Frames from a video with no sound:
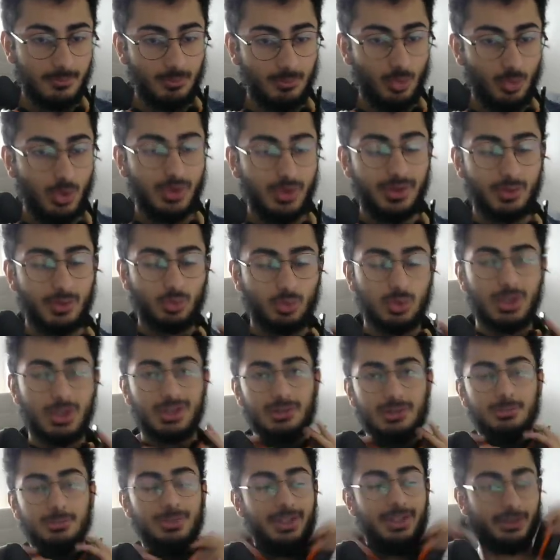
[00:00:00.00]
Bu arada
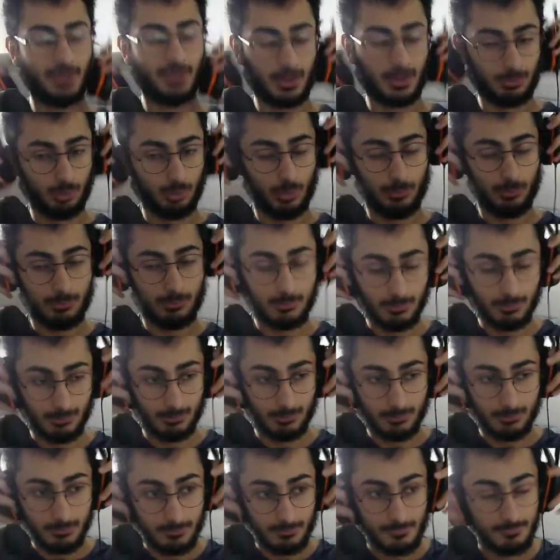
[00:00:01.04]
kulaklığımı niye takmıyorum?
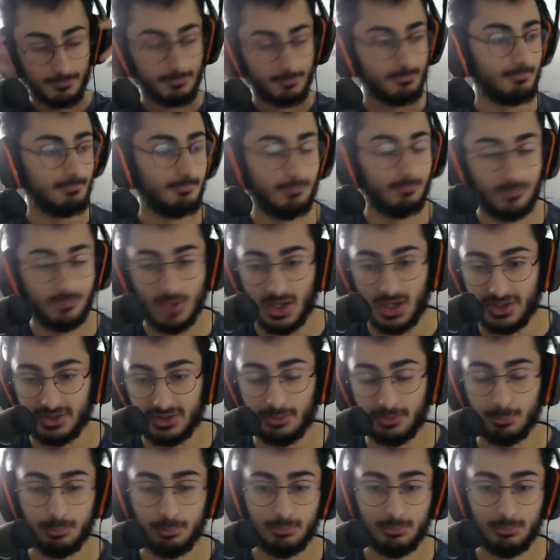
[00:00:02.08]
Taktım.